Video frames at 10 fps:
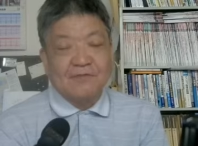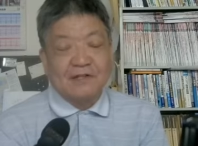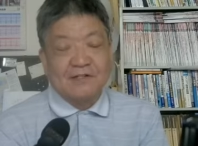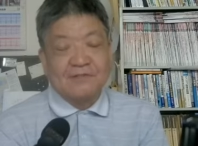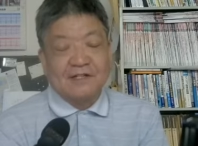の
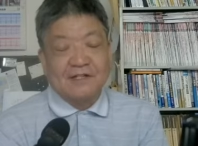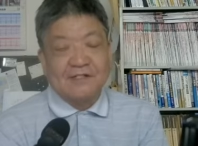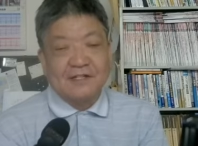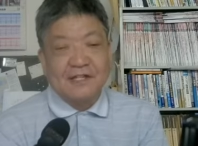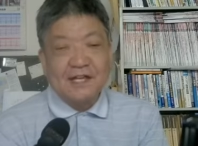額がで
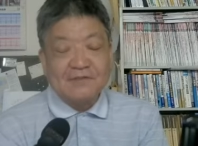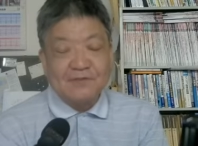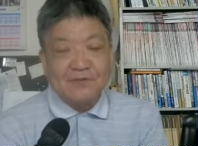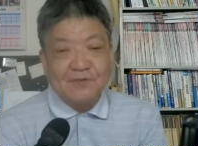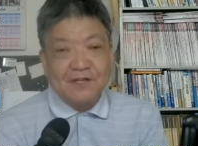すね
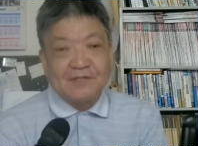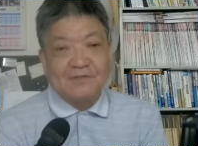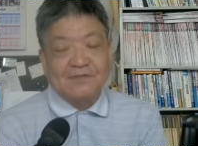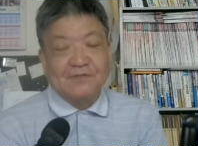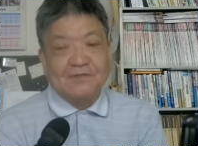200兆円
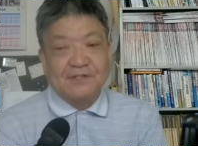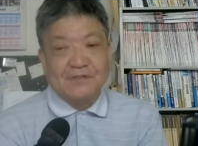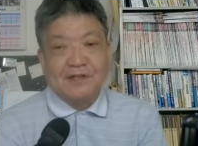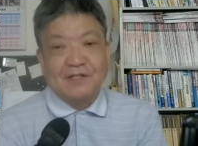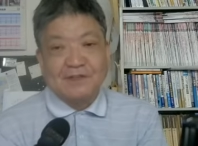というふうに
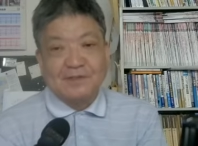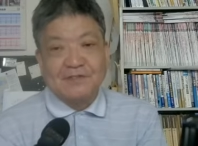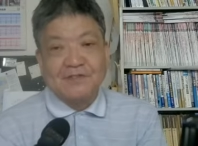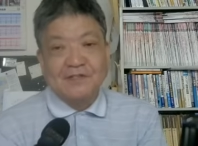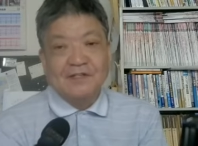言われていま
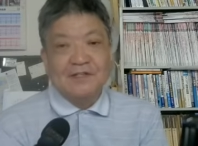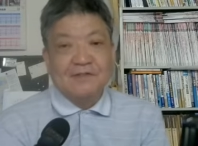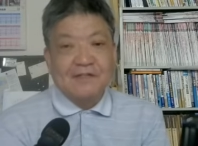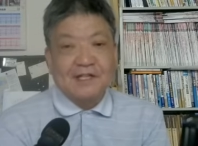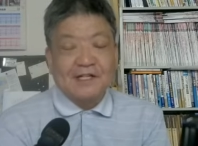す。
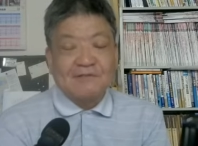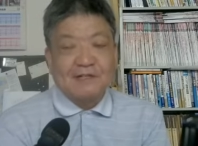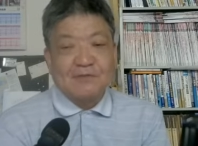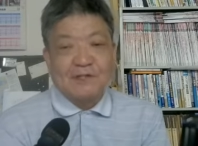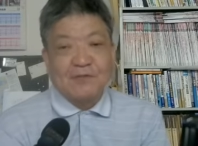これ正確
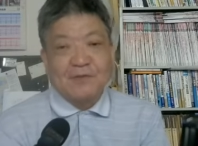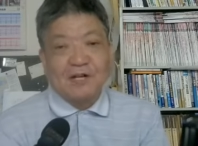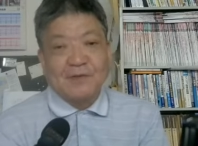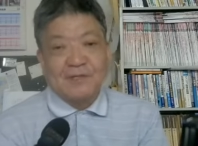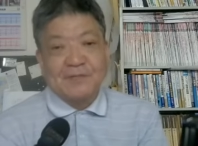なところはよう分
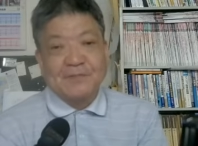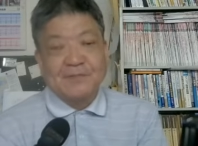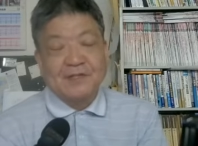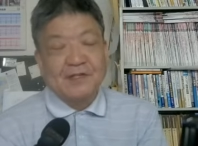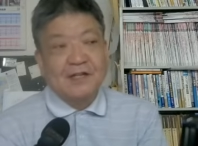かりません。
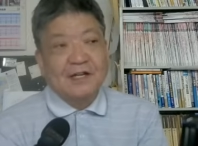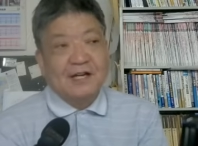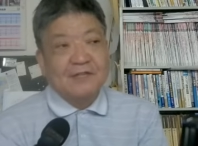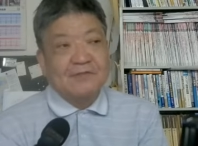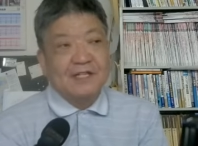
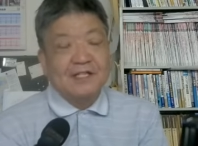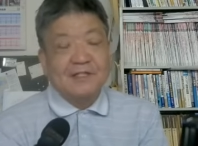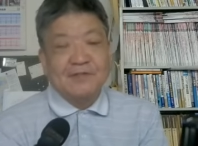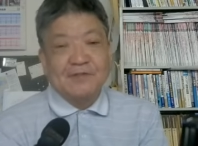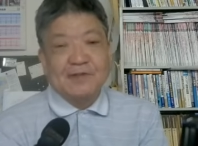あの記
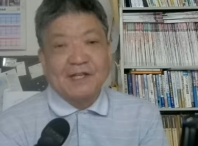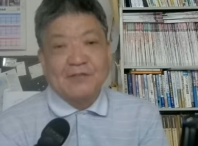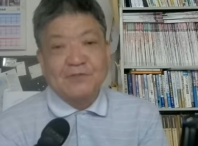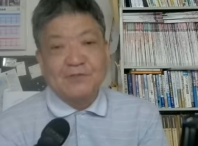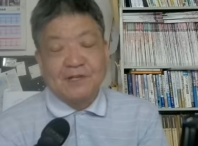事によっては
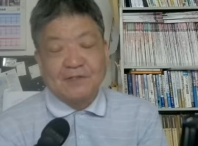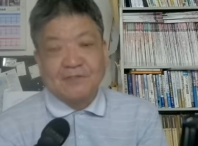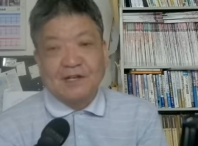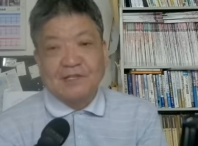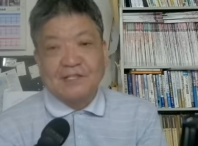100兆円
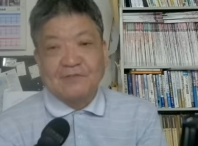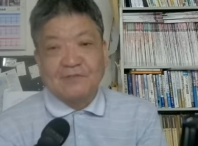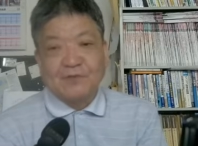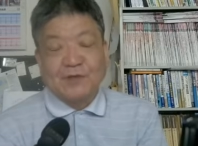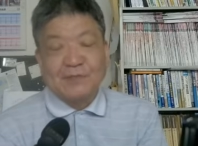と書いてある
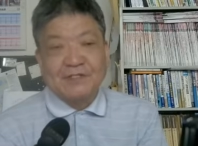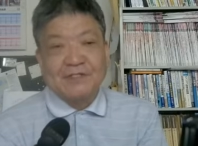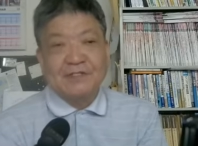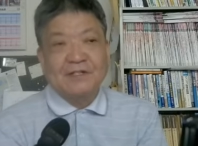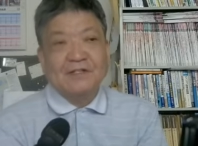ところもありま
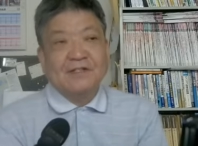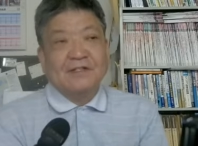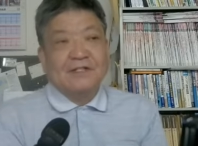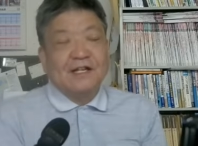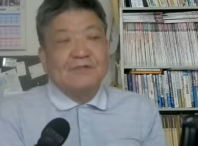す。
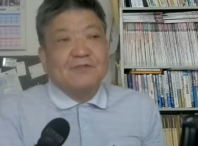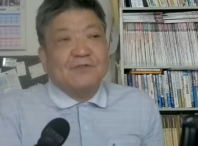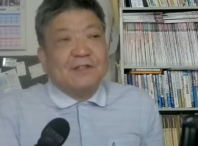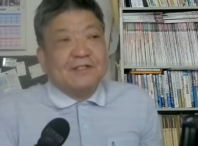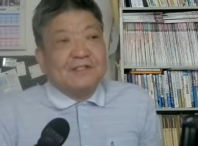200
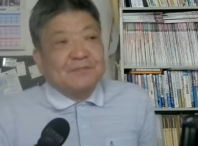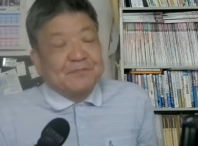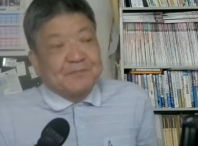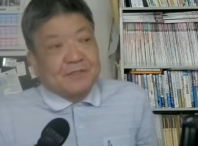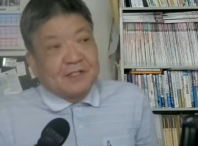兆円です。